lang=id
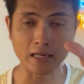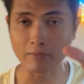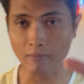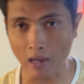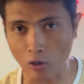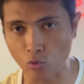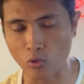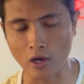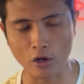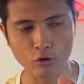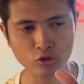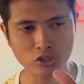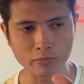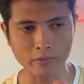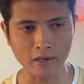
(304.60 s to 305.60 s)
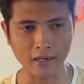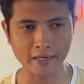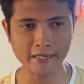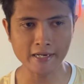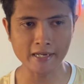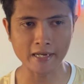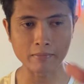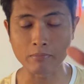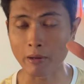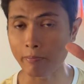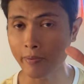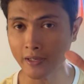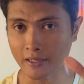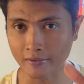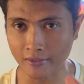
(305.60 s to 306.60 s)
5U harus dibekali dengan BP
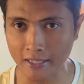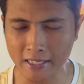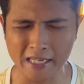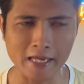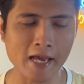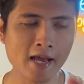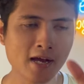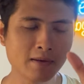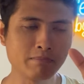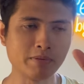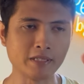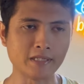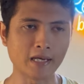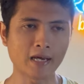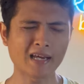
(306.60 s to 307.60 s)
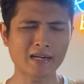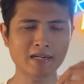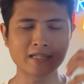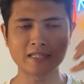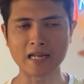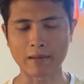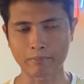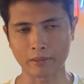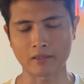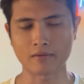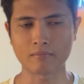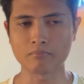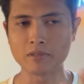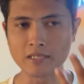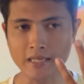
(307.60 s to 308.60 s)
yang tinggi biar dapat
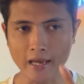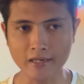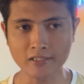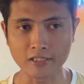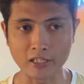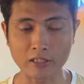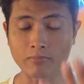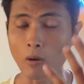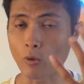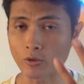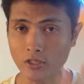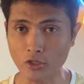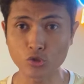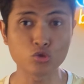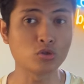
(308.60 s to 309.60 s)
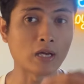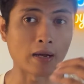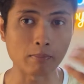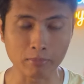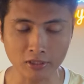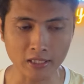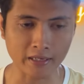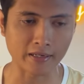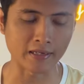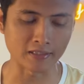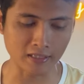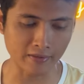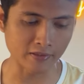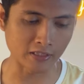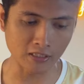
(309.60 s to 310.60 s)
biar generate powernya juga besar ya guys
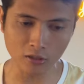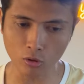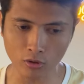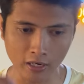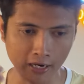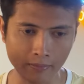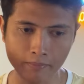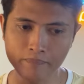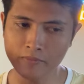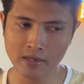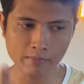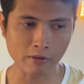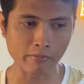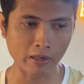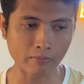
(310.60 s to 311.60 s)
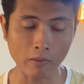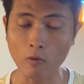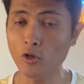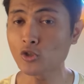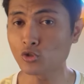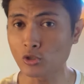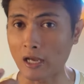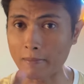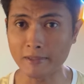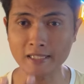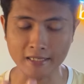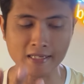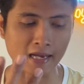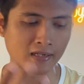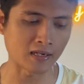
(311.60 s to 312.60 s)
ya. Jadi kalau kalian bermain power juga bisa
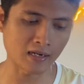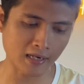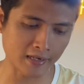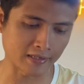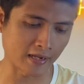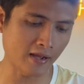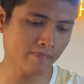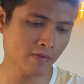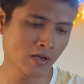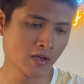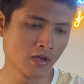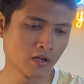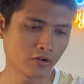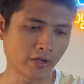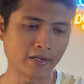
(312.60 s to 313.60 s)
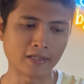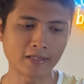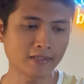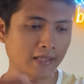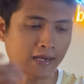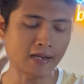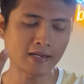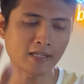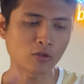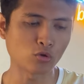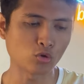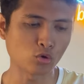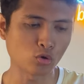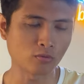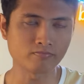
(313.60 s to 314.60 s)
diandalkan ya. Oke, nanti kita akan lihat
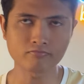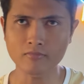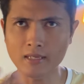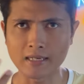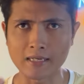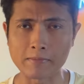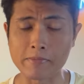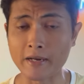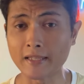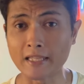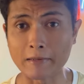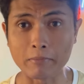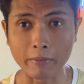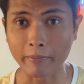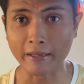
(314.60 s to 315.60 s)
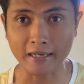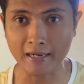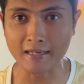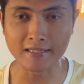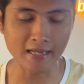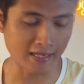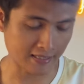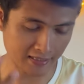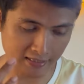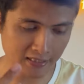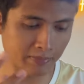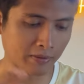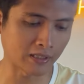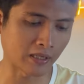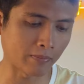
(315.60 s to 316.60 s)
untuk uh, berat dan bp realnya
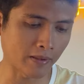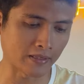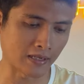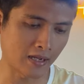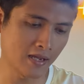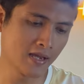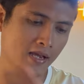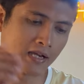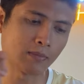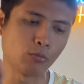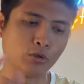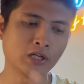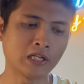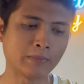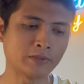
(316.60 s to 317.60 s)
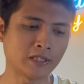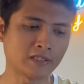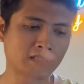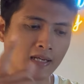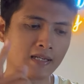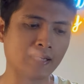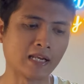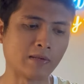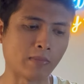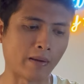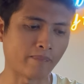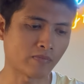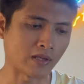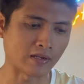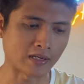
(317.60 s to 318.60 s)
seperti apa ya. Kemudian grip size-nya
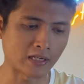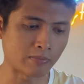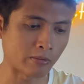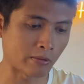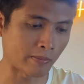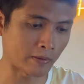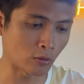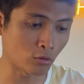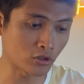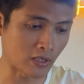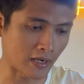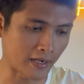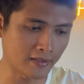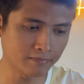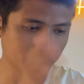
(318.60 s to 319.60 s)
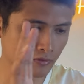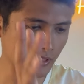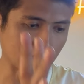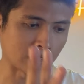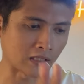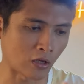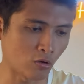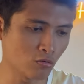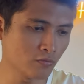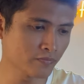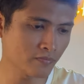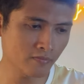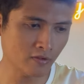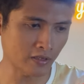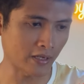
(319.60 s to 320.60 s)
G5 dan ada beberapa tulisan lain saya nggak tahu.
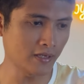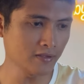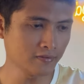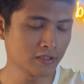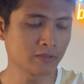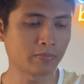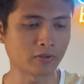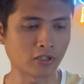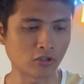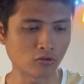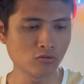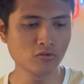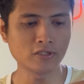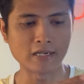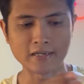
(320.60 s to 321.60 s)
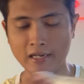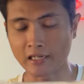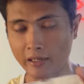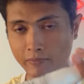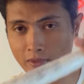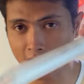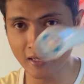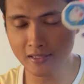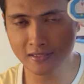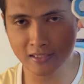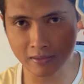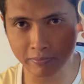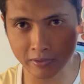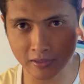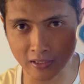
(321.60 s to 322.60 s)
Oke, seperti itu dan endcap-nya
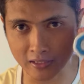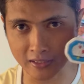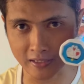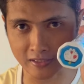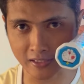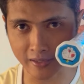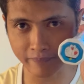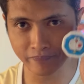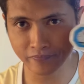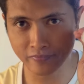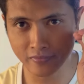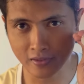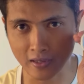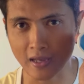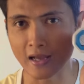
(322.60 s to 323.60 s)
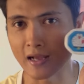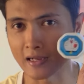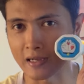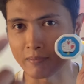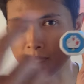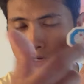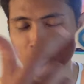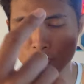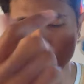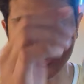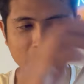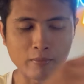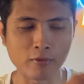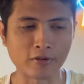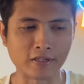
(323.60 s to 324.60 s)
seperti ini guys ya. Nah, gambar
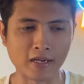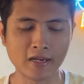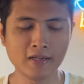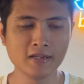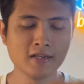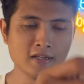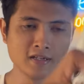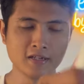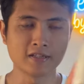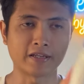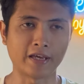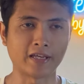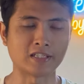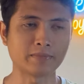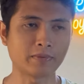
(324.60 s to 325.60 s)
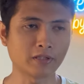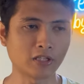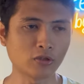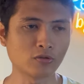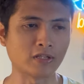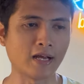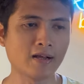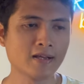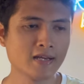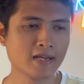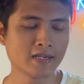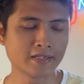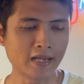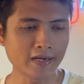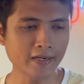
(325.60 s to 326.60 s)
Doraemon ya. Oke, seperti itu ya.
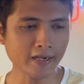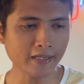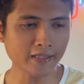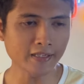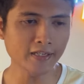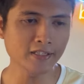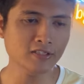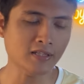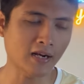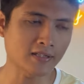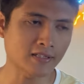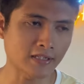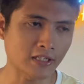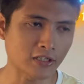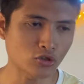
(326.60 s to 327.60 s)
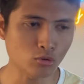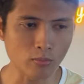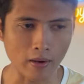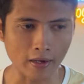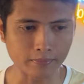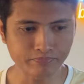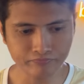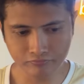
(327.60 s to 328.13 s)
Dan raket ini setelah saya coba